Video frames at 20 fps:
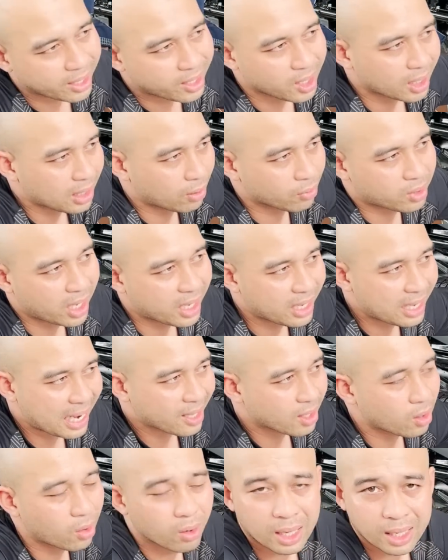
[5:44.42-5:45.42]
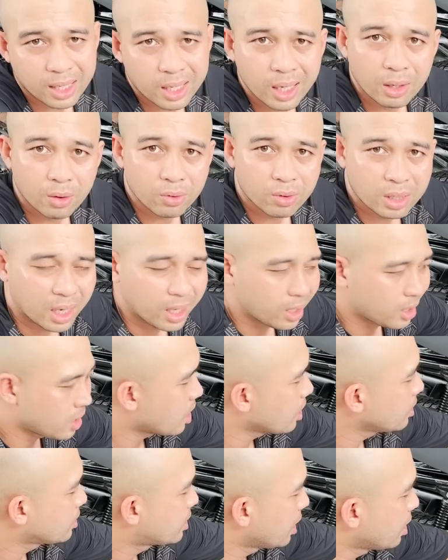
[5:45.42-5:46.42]
chết cầu trì gắn vô là chết cầu trì
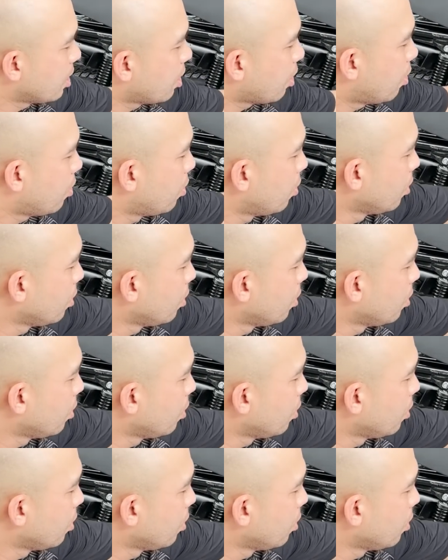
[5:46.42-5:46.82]
do IC lô